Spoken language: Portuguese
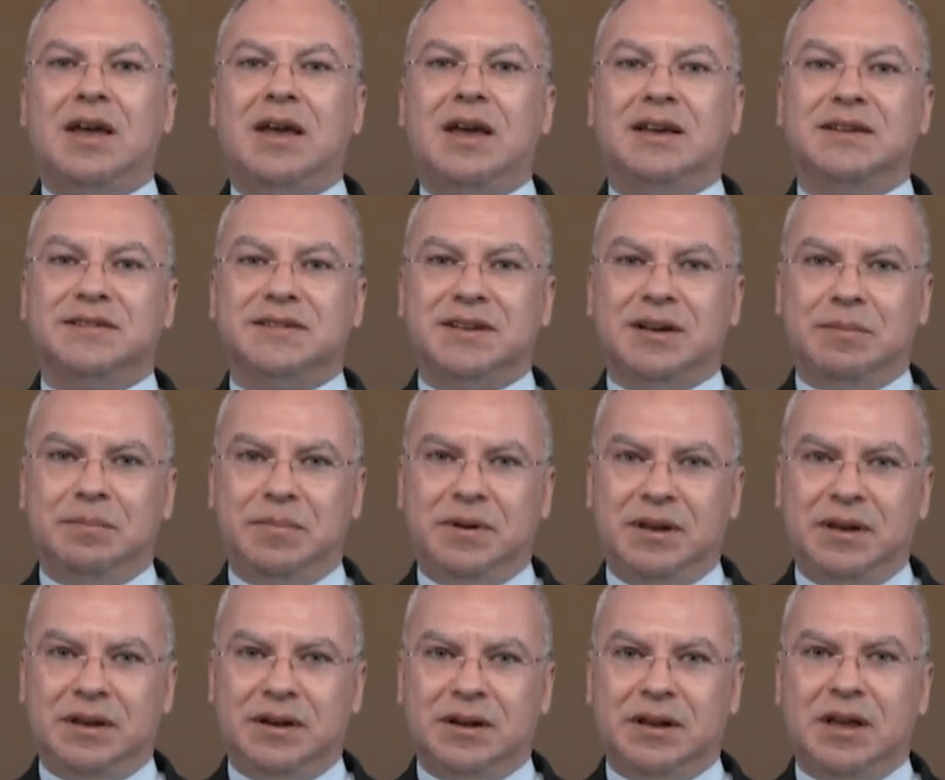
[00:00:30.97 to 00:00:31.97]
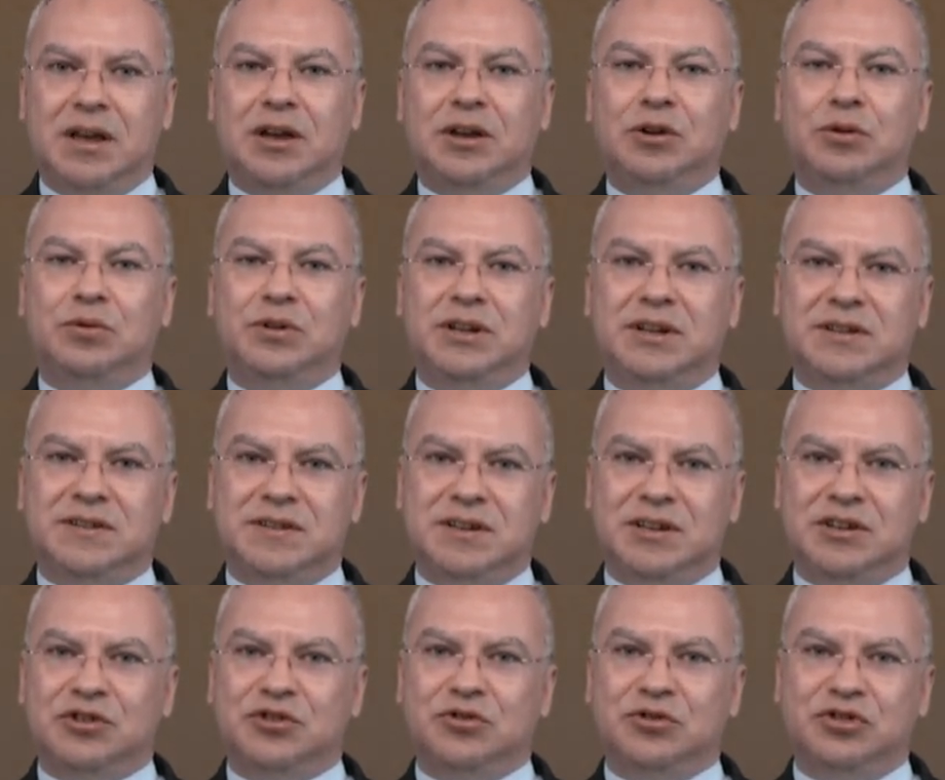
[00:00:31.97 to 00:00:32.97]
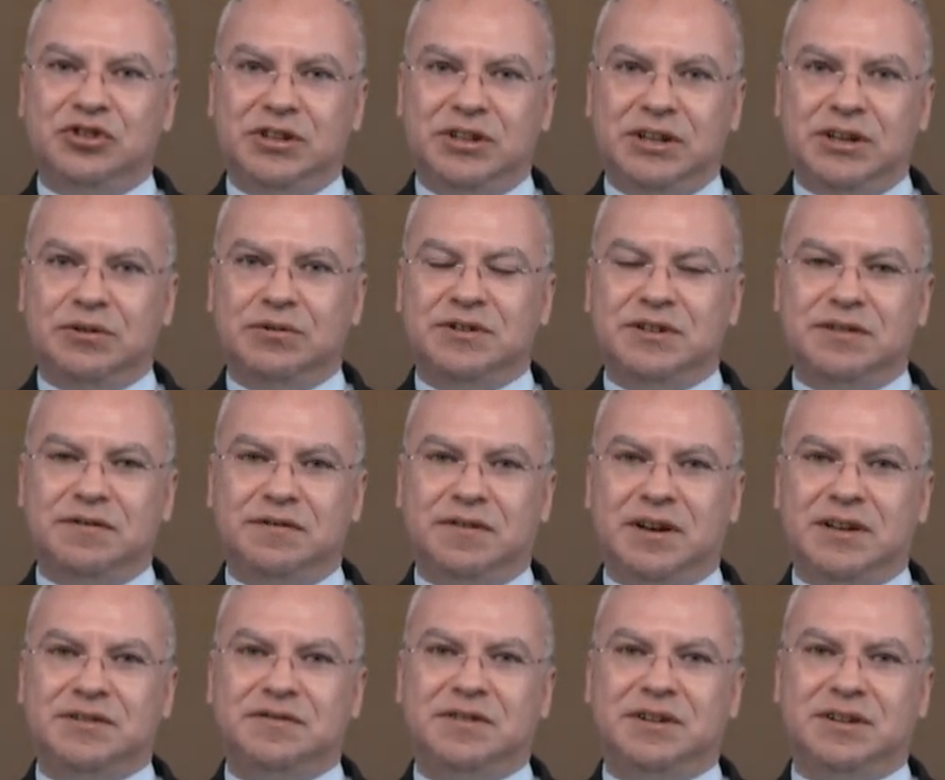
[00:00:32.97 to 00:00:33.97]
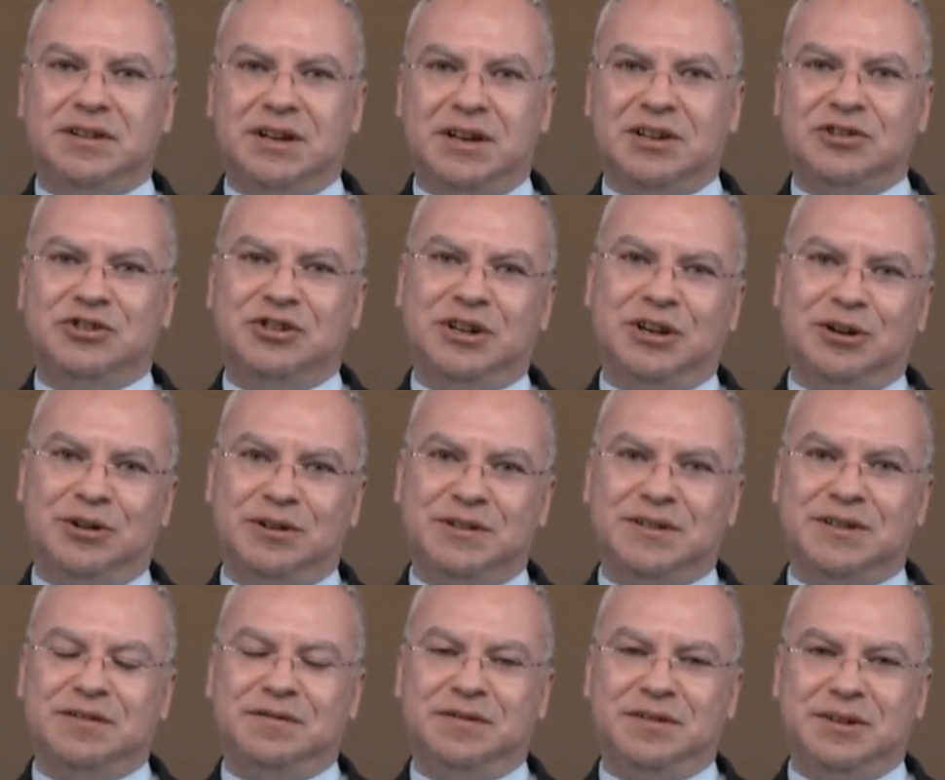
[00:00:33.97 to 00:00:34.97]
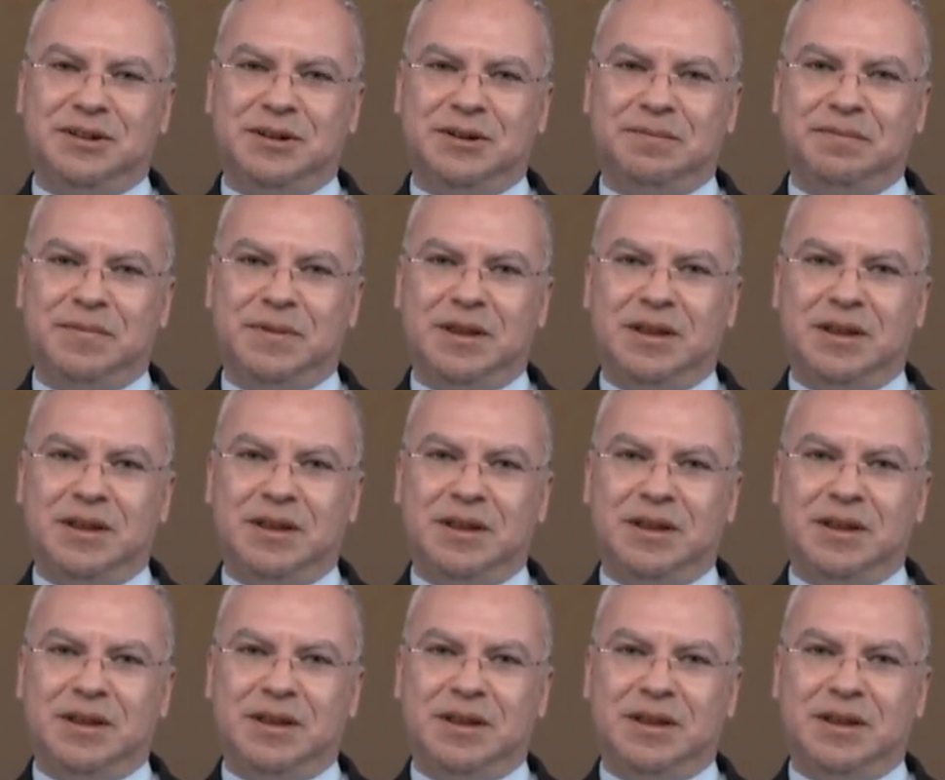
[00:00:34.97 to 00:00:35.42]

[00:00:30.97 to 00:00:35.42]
é saber que o desejo de Deus se faz verdade na nossa vida.